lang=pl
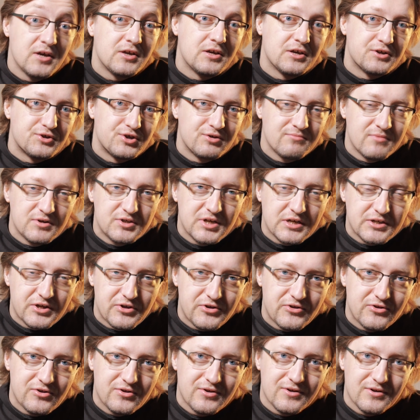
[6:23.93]
Jeżeli masz
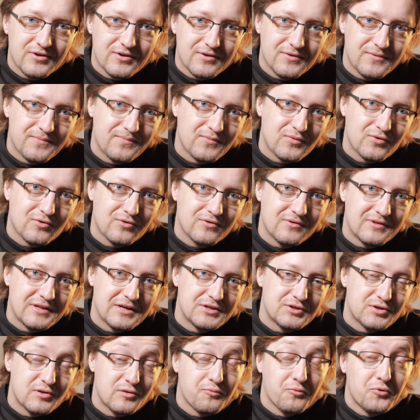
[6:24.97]
jakieś y,
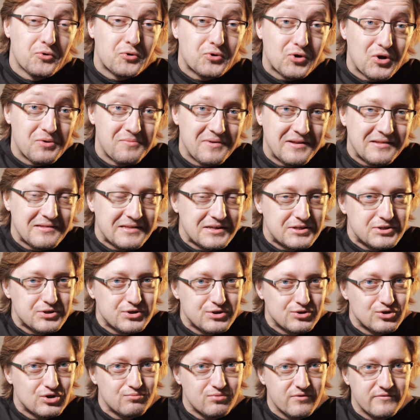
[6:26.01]
też swój komentarz
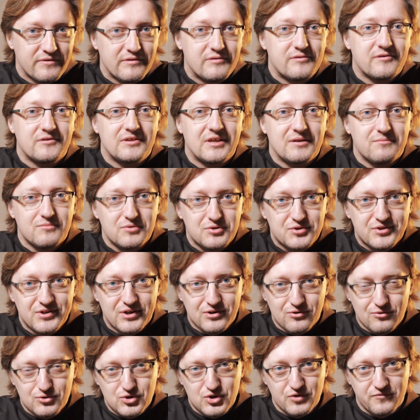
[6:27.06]
czy do powiedzenia, można
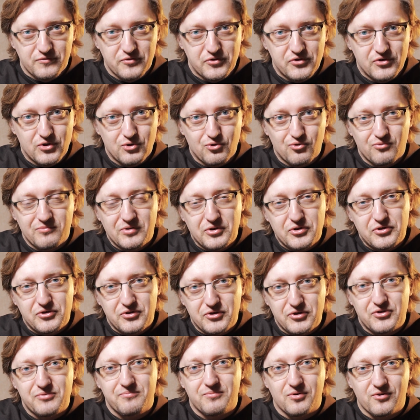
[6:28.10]
go oczywiście
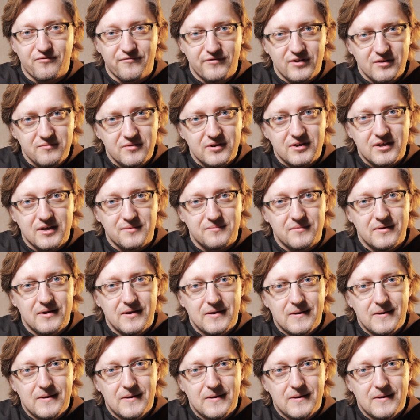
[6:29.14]
umieścić pod filmikiem.